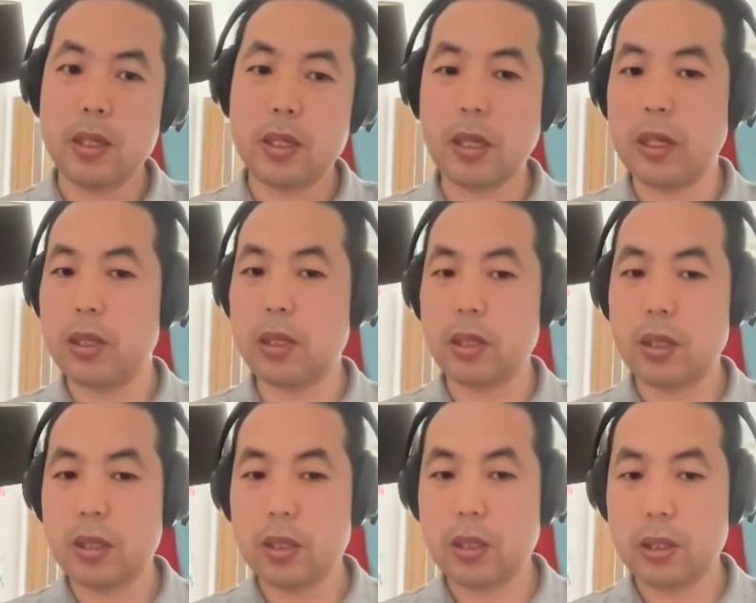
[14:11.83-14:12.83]
战
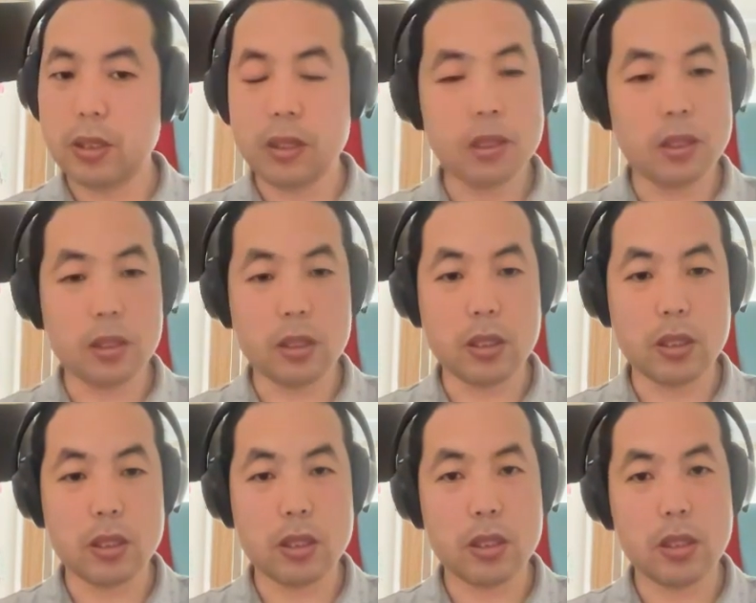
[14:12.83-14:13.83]
争其实
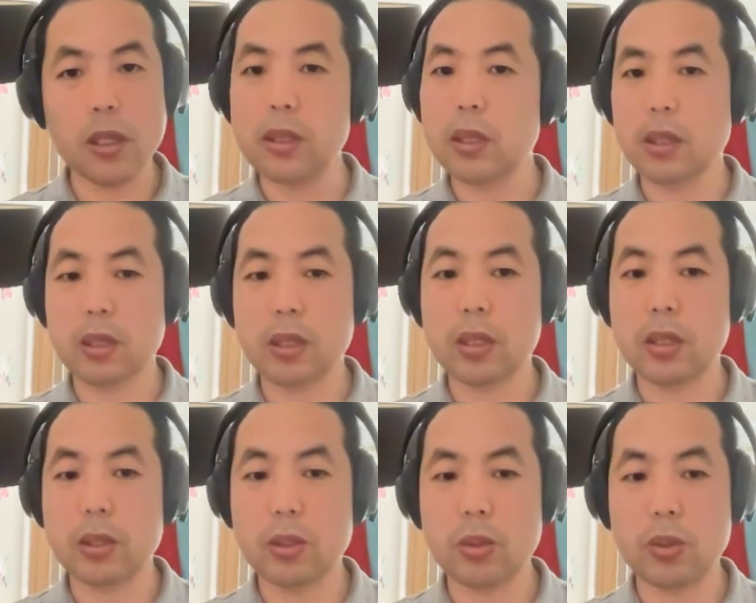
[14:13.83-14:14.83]
真的是
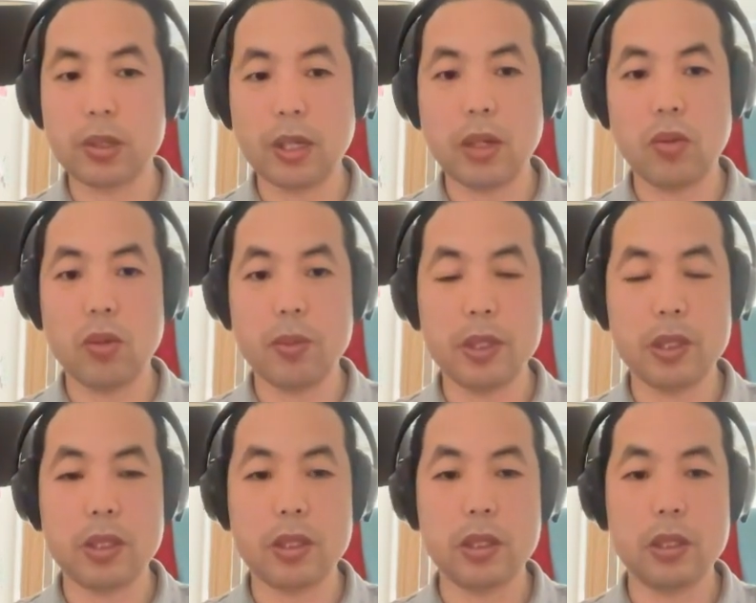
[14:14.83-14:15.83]
就在我们
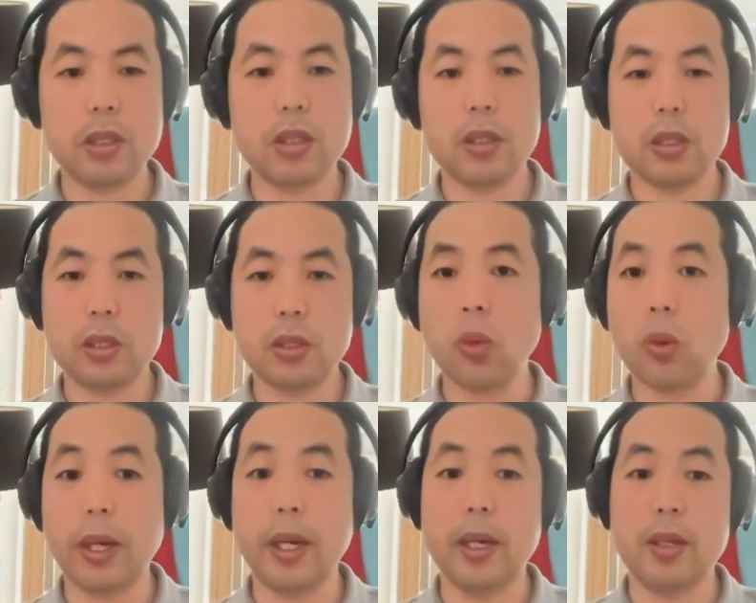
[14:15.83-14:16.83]
周
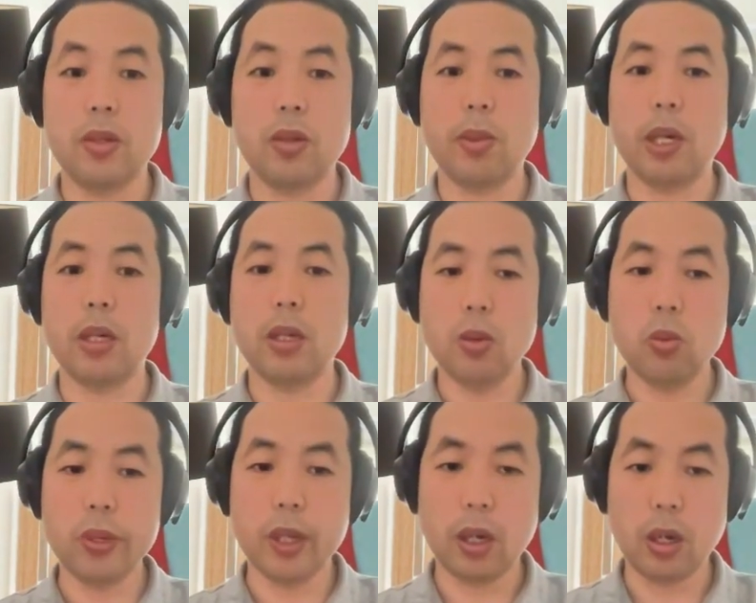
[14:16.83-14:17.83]
围，对吧？俄
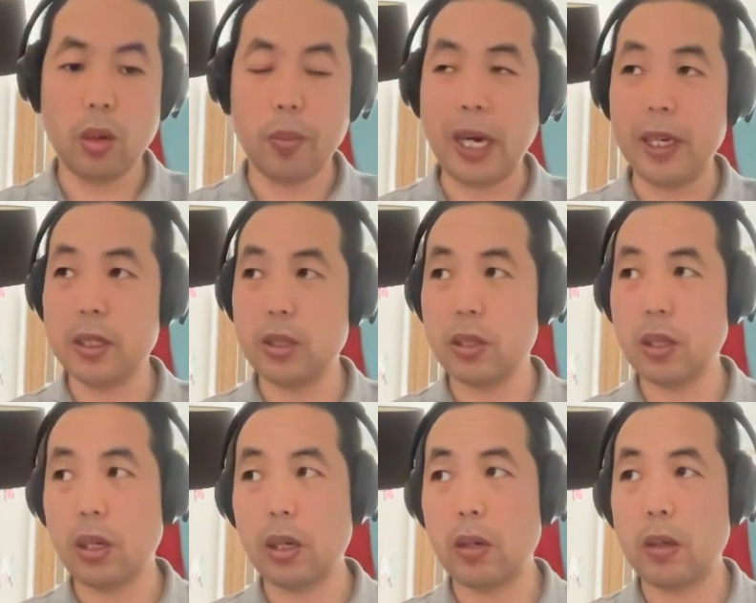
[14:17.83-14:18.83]
乌也好，巴以也
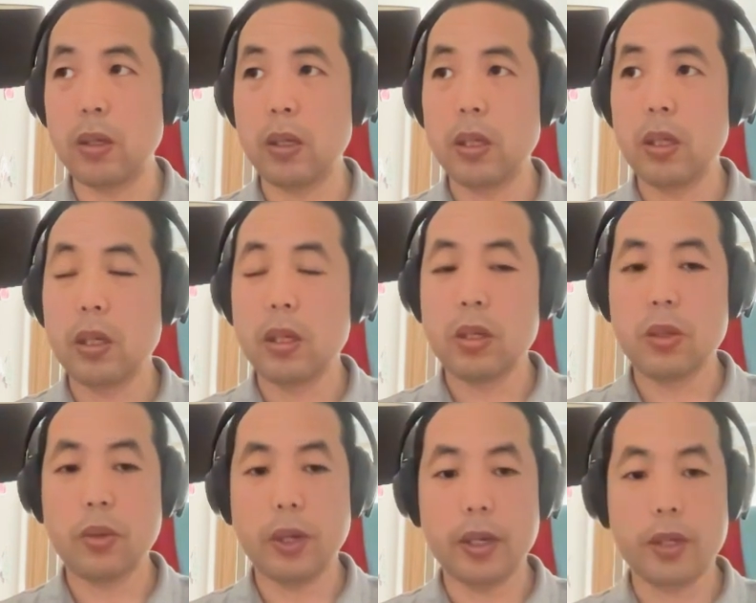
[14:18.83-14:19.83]
好，
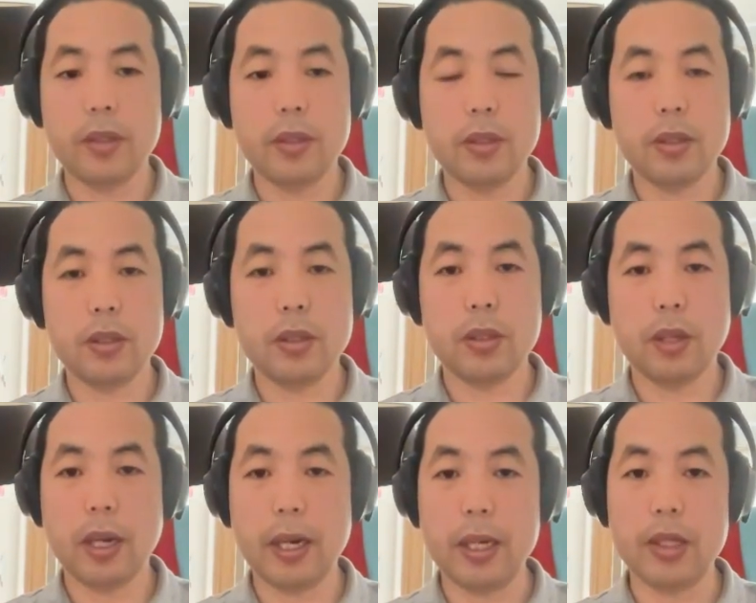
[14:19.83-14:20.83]
对，
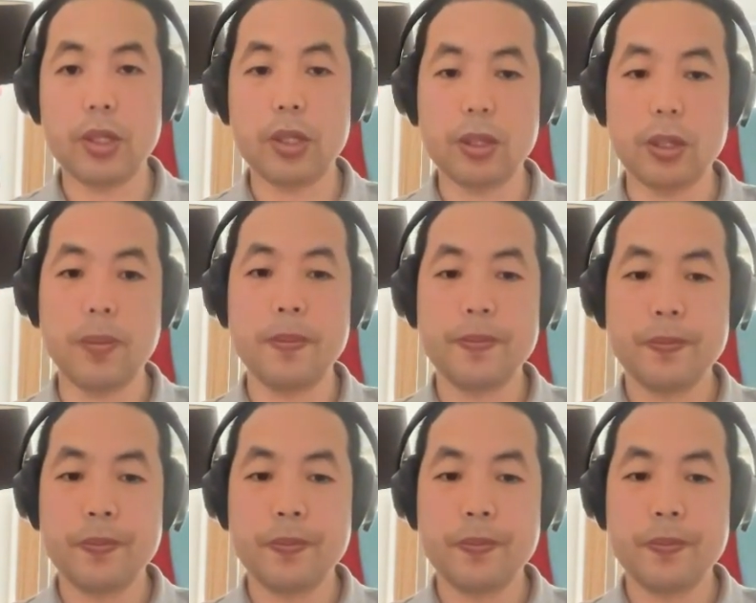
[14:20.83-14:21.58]
还是